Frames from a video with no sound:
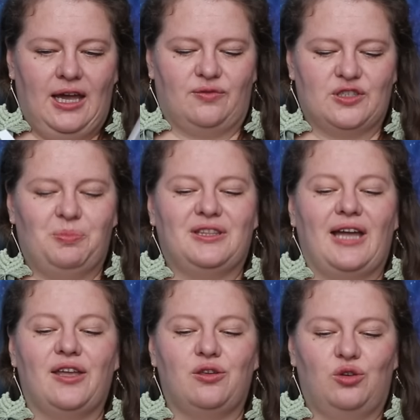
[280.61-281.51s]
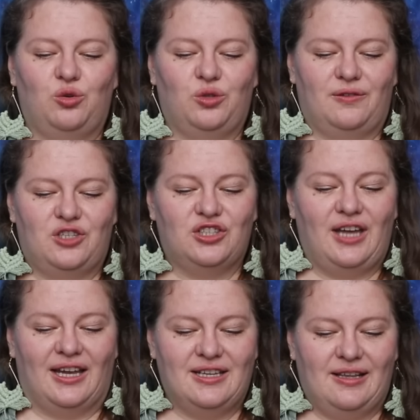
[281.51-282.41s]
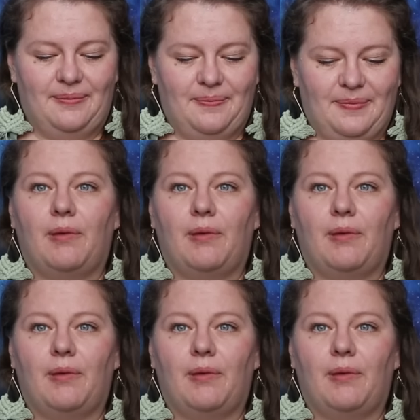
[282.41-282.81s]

воспитанию юного читателя.